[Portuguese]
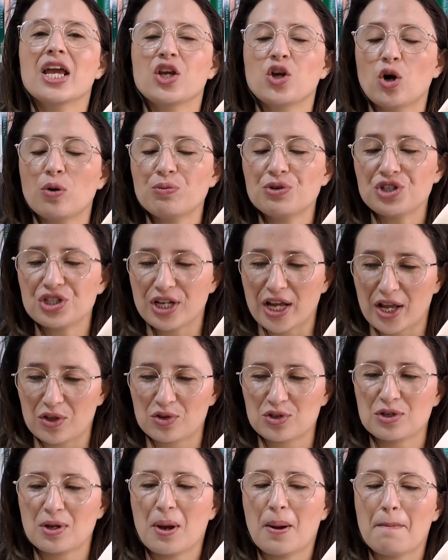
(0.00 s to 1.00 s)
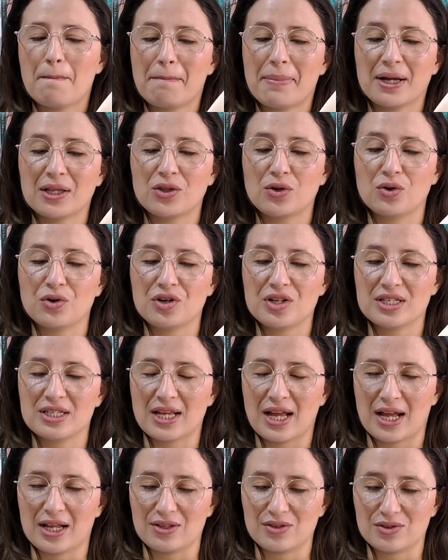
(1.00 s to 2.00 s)
em objetos
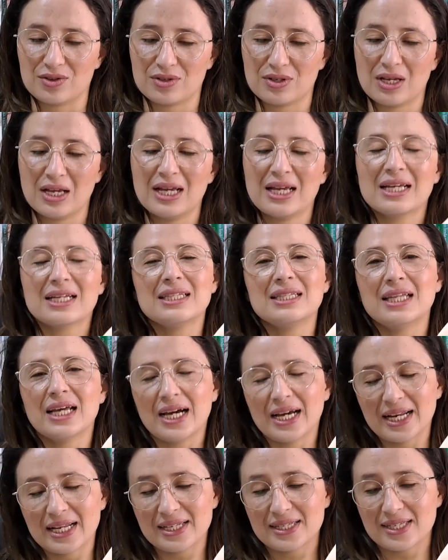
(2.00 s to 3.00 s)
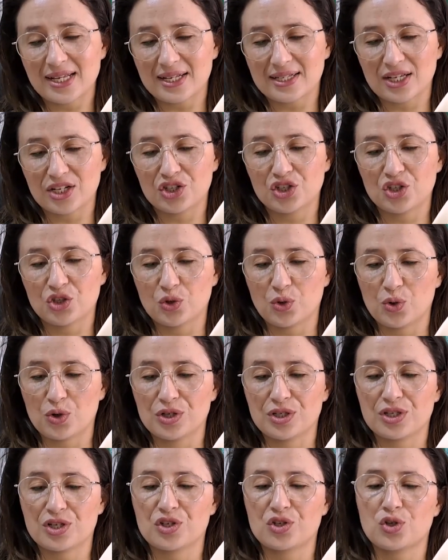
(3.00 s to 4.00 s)
padronizados. Danem-se as
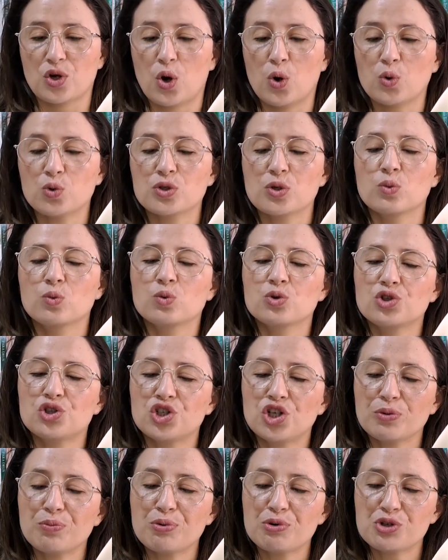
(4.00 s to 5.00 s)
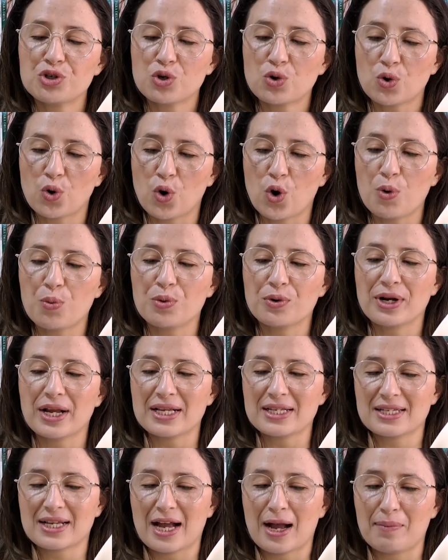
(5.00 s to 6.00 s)
editoras que só usam um tipo de corpo
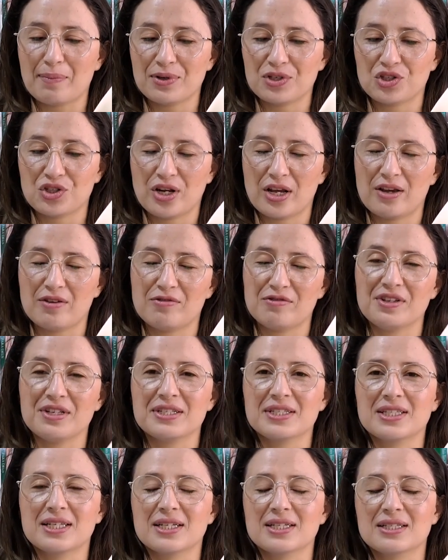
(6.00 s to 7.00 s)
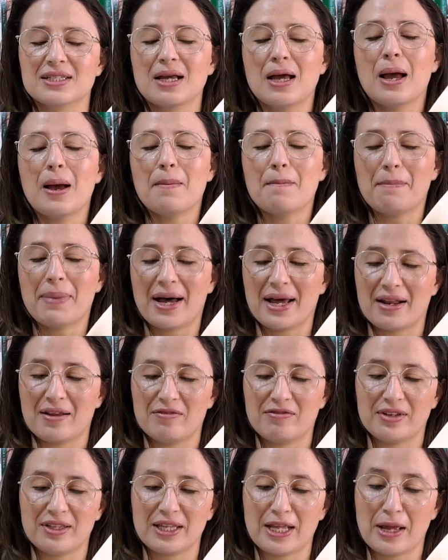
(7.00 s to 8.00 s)
nas capas de revistas
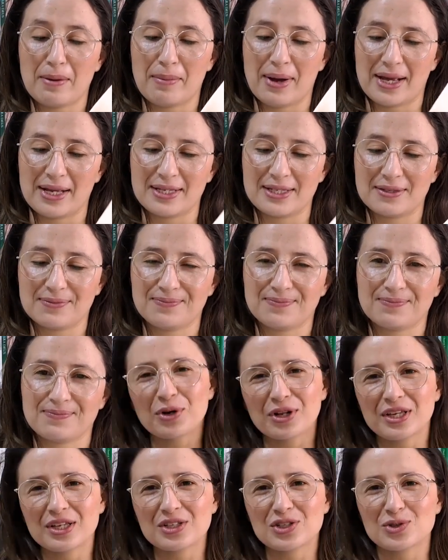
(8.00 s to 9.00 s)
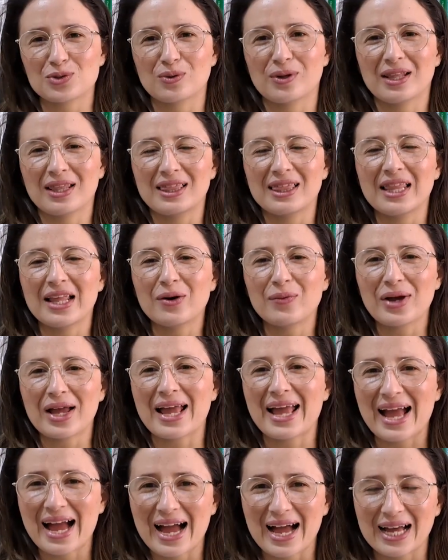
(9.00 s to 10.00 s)
para vender mais. Por isso, não
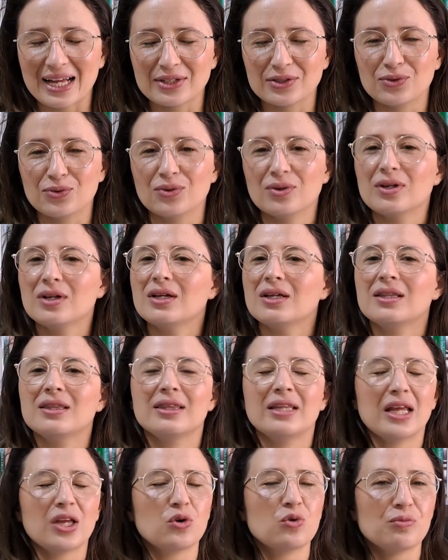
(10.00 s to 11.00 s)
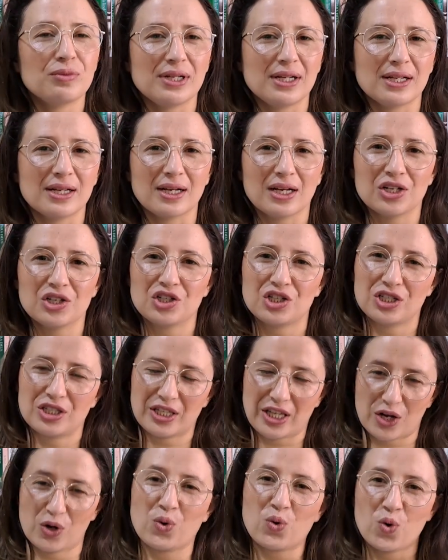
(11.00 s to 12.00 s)
é errado nem humilhante
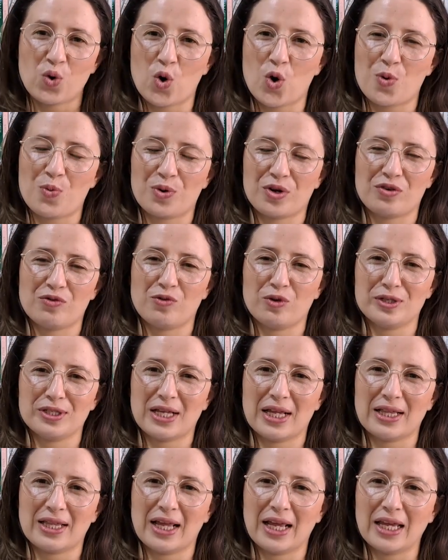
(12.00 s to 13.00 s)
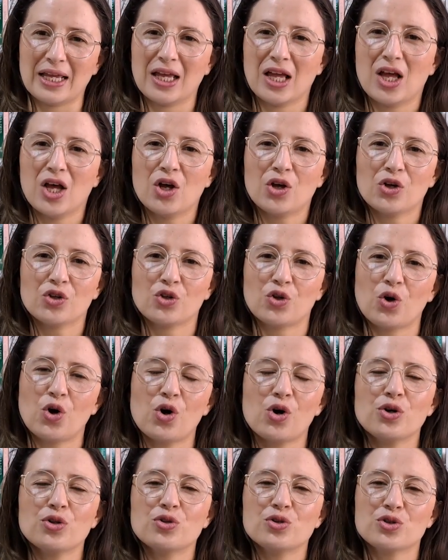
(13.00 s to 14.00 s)
ter o corpo que você tem.
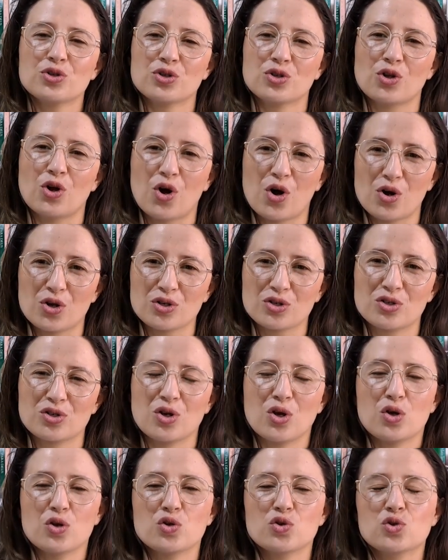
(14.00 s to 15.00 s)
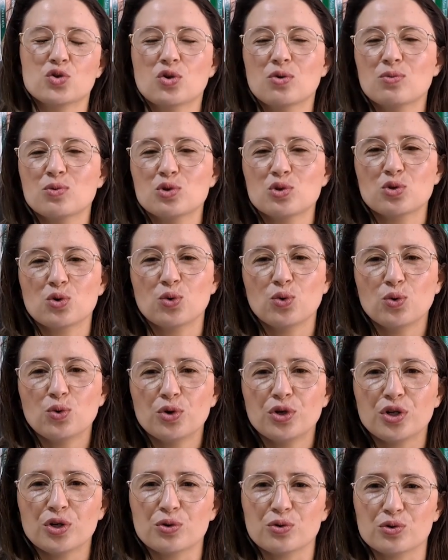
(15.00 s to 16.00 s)
Todos nós somos
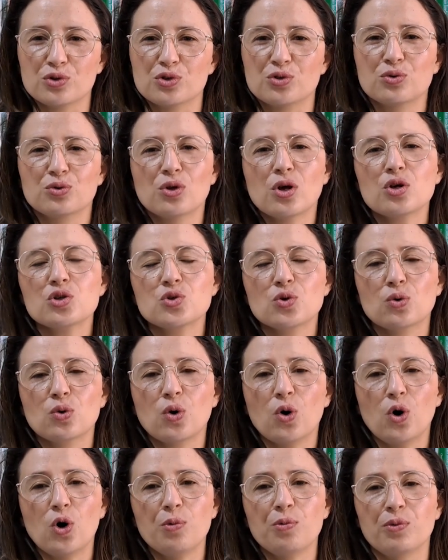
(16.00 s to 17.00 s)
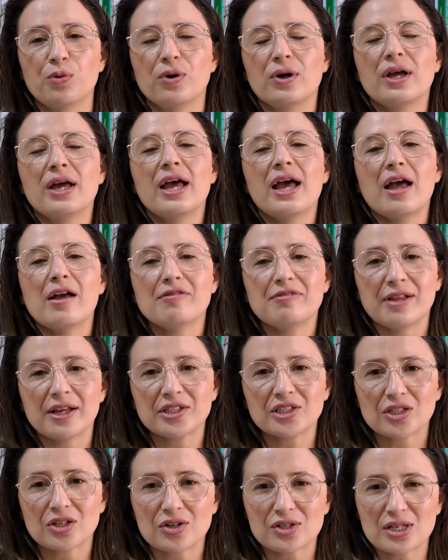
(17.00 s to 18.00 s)
únicos e o nosso corpo
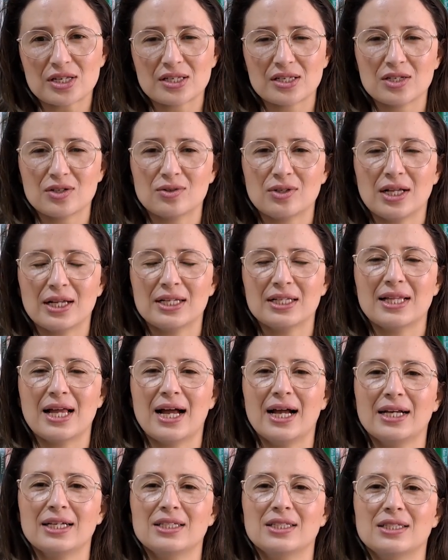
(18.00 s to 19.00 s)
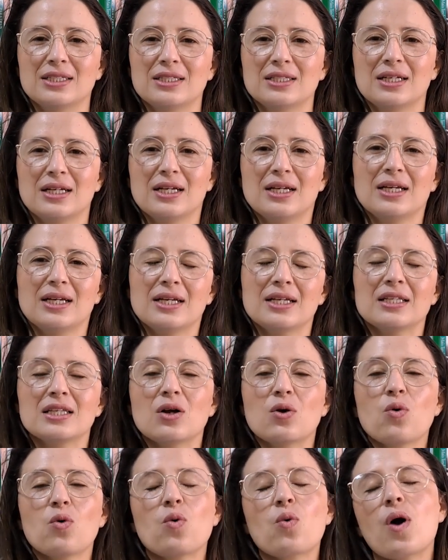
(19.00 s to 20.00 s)
reflete nossa singularidade.
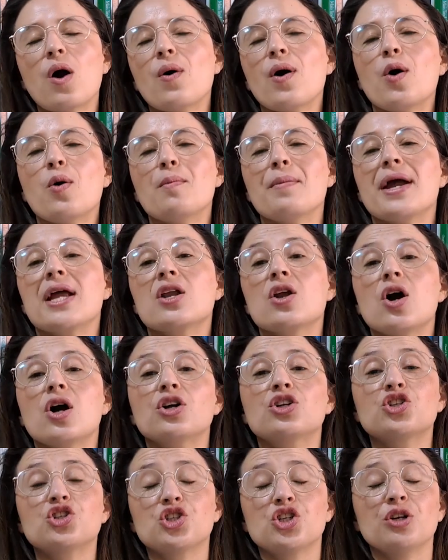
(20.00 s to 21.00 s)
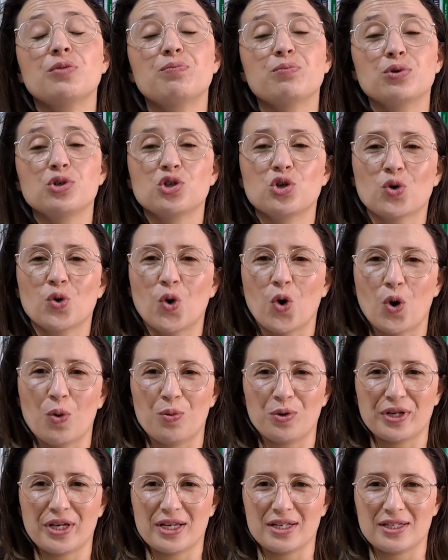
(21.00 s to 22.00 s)
Então, qual é o melhor tipo de
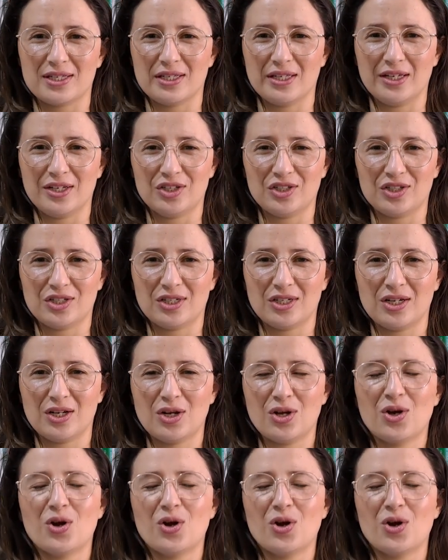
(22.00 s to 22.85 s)
corpo que existe?